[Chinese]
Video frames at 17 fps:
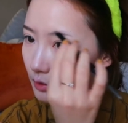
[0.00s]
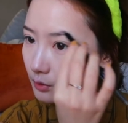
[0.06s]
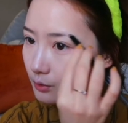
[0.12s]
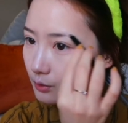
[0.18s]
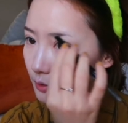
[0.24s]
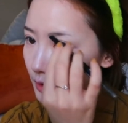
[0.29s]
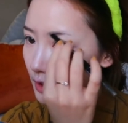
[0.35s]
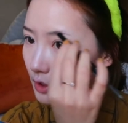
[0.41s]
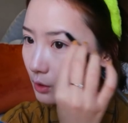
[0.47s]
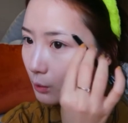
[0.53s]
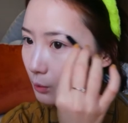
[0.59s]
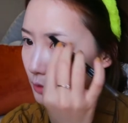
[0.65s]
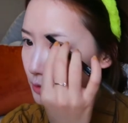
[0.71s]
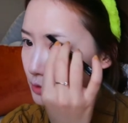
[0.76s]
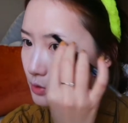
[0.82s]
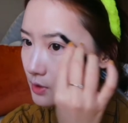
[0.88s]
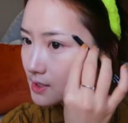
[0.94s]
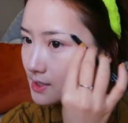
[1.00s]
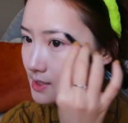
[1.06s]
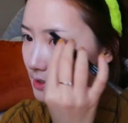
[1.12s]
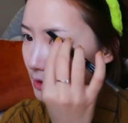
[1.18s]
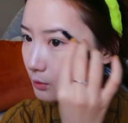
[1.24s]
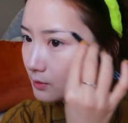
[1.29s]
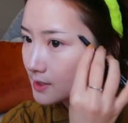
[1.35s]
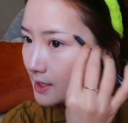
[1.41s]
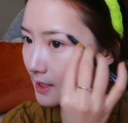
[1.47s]
对了，我最近
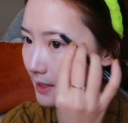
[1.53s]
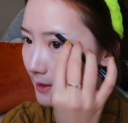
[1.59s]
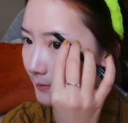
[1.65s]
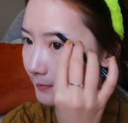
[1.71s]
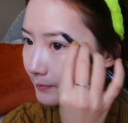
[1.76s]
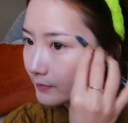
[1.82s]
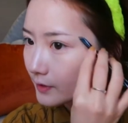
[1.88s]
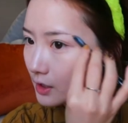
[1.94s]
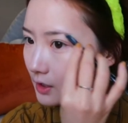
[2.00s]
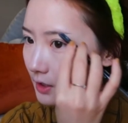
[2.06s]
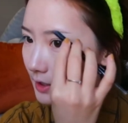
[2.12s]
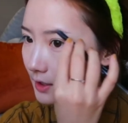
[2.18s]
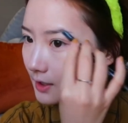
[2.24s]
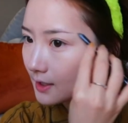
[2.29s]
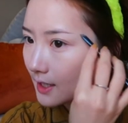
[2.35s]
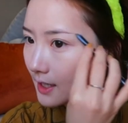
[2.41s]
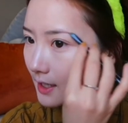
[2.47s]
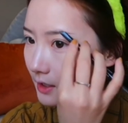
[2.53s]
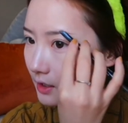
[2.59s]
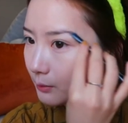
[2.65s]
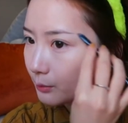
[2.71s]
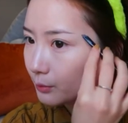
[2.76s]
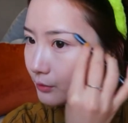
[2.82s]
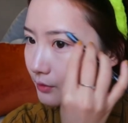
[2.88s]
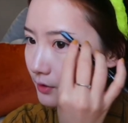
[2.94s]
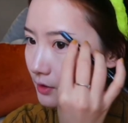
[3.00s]
有在看一
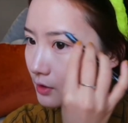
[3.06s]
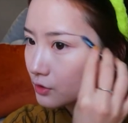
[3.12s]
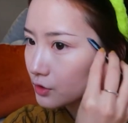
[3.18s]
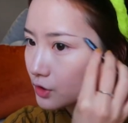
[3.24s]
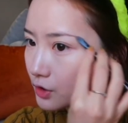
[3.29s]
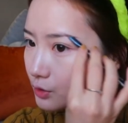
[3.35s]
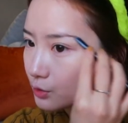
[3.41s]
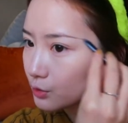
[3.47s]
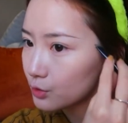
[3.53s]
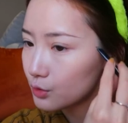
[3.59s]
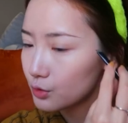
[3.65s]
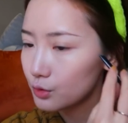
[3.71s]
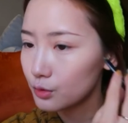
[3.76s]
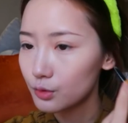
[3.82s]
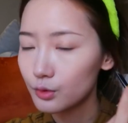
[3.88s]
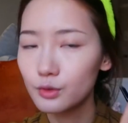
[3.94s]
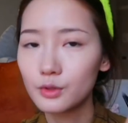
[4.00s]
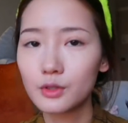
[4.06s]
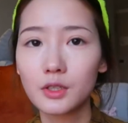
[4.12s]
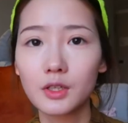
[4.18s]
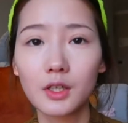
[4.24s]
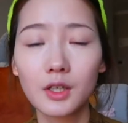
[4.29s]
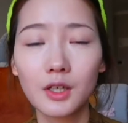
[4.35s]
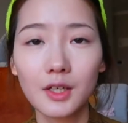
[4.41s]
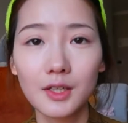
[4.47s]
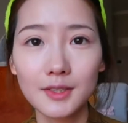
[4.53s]
部电视剧，
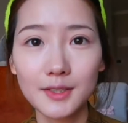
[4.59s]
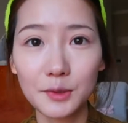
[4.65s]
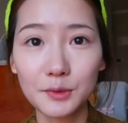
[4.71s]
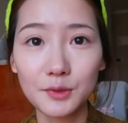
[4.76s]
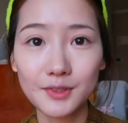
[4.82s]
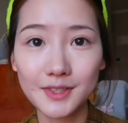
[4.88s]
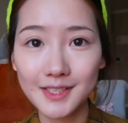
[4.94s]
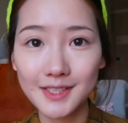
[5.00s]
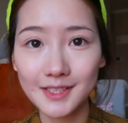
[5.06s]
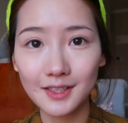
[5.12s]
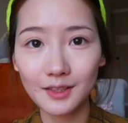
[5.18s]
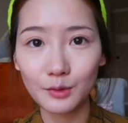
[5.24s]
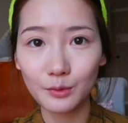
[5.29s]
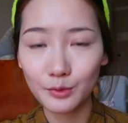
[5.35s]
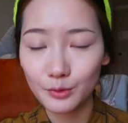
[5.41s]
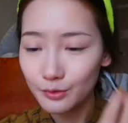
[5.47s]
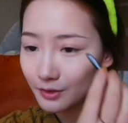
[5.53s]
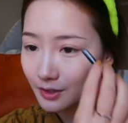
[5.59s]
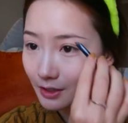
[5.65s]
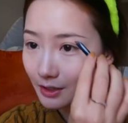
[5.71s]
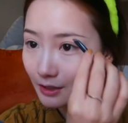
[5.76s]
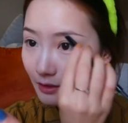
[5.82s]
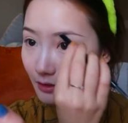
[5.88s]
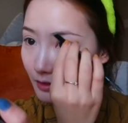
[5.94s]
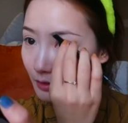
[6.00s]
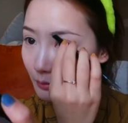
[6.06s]
叫做《庆余
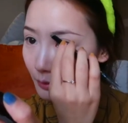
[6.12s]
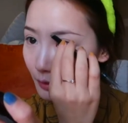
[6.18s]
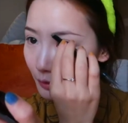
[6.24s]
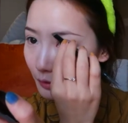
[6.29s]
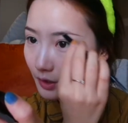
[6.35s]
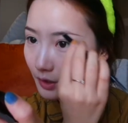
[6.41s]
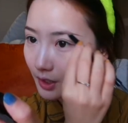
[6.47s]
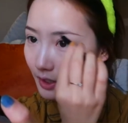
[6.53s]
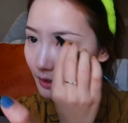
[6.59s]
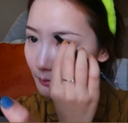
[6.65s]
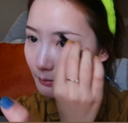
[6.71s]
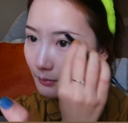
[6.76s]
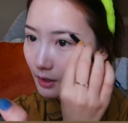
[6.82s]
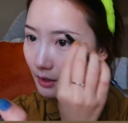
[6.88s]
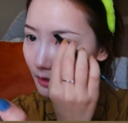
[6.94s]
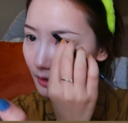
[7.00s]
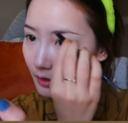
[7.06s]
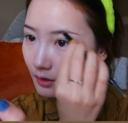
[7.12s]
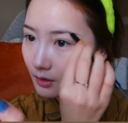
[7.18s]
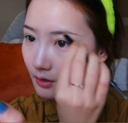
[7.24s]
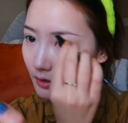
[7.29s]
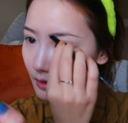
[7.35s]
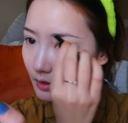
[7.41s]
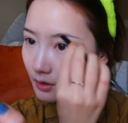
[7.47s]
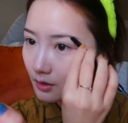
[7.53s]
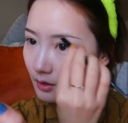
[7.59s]
年》，你们有看吗？
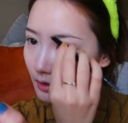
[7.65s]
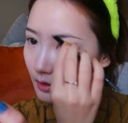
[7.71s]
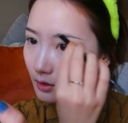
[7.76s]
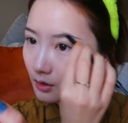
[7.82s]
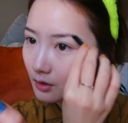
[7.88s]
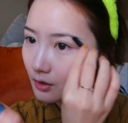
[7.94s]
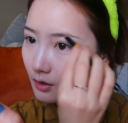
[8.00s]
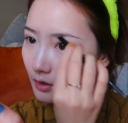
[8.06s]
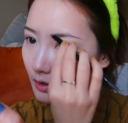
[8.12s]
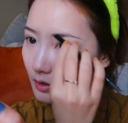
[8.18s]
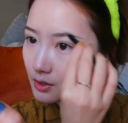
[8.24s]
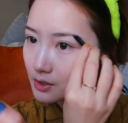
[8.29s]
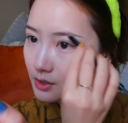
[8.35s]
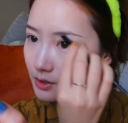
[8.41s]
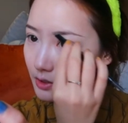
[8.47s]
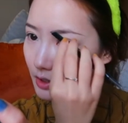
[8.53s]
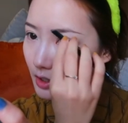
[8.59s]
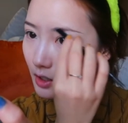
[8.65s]
真的